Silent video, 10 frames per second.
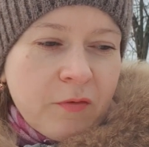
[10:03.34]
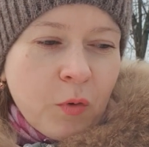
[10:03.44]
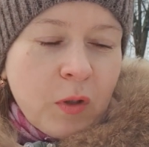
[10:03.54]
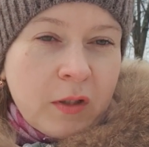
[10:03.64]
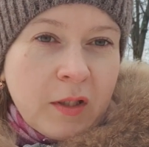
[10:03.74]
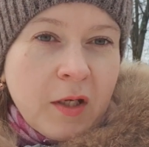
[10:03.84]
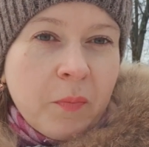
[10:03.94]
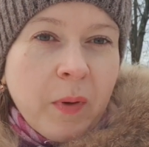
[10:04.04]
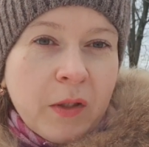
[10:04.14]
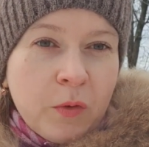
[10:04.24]
в роли
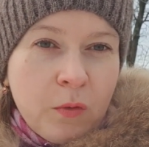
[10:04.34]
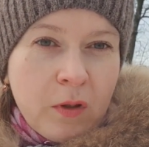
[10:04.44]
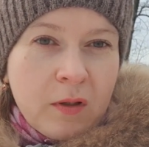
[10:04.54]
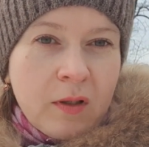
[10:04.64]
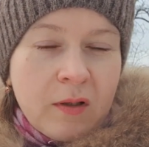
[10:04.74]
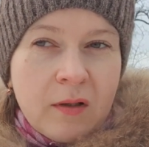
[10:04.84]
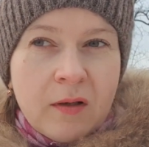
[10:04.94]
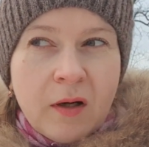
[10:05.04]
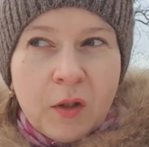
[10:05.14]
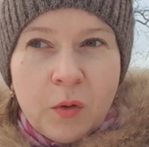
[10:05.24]
таких подруг,
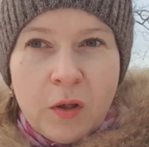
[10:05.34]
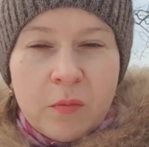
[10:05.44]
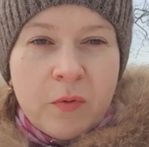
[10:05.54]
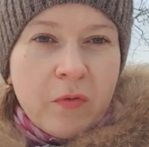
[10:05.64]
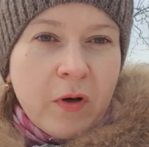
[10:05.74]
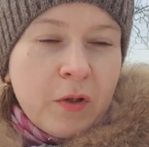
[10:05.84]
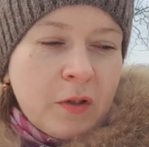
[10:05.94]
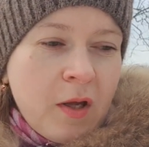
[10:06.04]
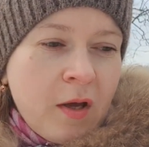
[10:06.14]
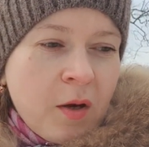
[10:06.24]
а, которые отбивают
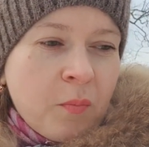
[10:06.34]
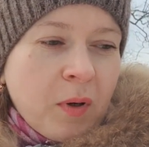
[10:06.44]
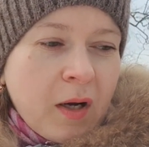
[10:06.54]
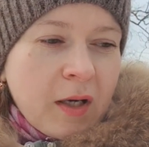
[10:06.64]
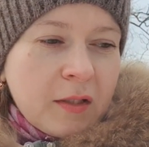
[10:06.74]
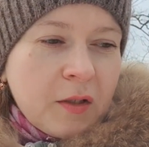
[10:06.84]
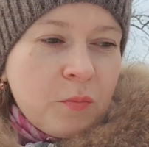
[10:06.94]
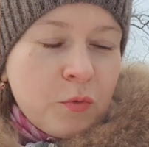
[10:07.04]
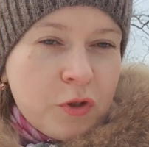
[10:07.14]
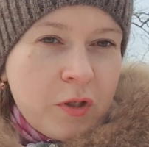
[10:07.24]
богатых
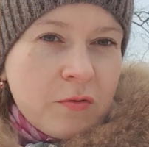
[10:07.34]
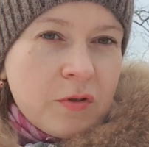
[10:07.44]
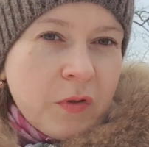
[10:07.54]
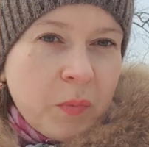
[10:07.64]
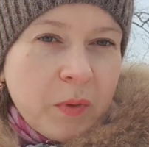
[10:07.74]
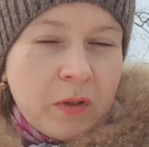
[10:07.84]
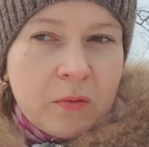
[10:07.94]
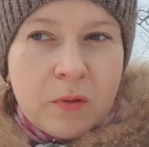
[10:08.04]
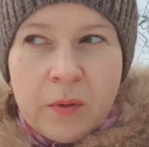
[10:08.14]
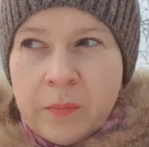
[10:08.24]
мужей своих подруг.